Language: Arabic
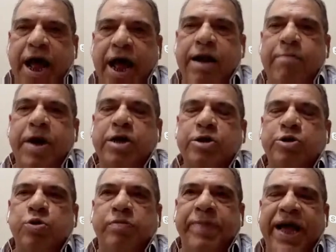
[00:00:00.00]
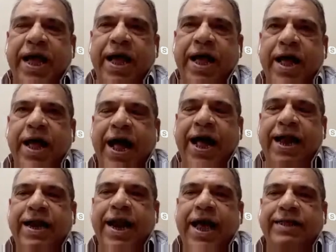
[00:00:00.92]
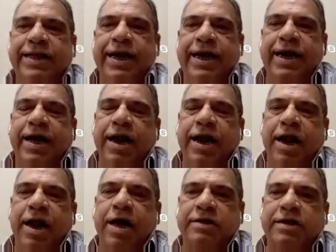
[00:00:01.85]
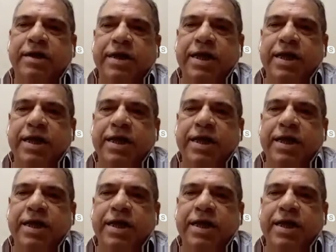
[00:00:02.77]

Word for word: المقصود بها أنها تلك الأرض